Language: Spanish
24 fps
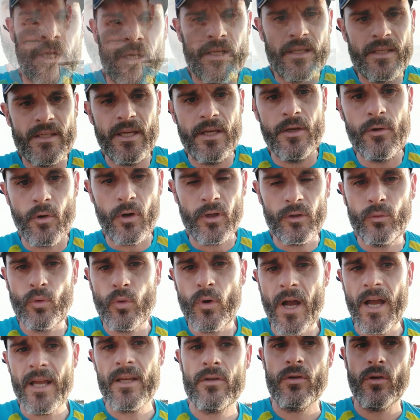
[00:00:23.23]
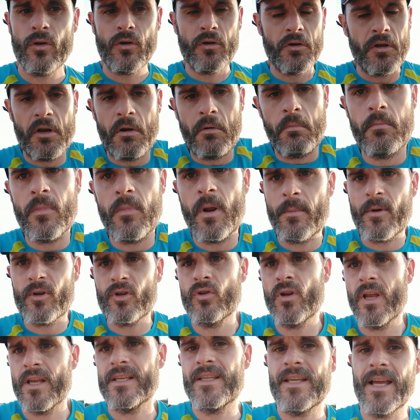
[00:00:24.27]
Si no es tu caso, eres una
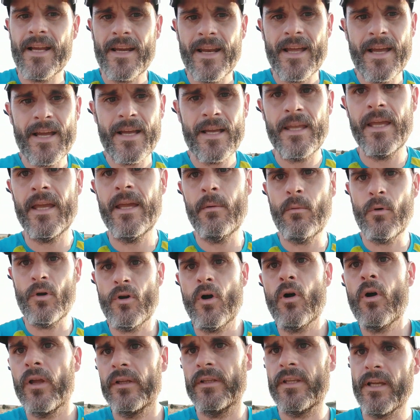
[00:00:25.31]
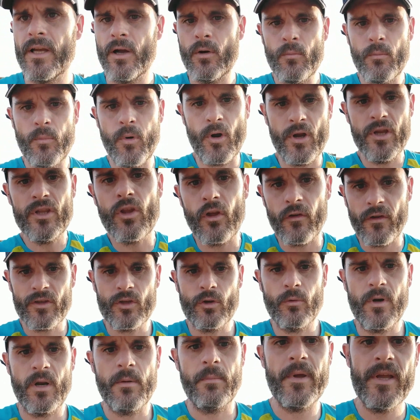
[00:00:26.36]
persona sana, que bueno, aunque tengas un poquito de
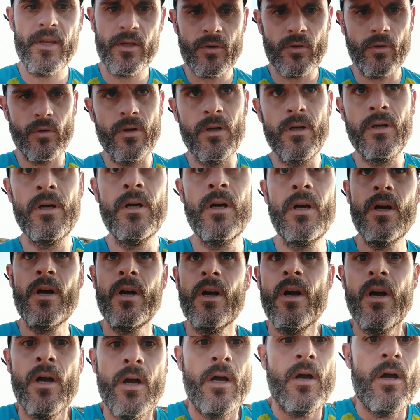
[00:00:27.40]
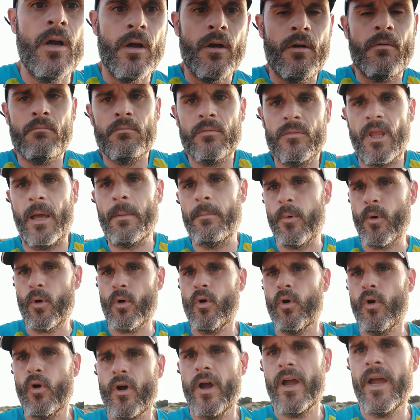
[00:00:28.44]
sobrepeso,
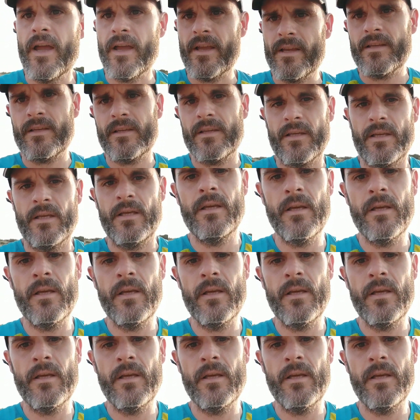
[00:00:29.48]
tampoco es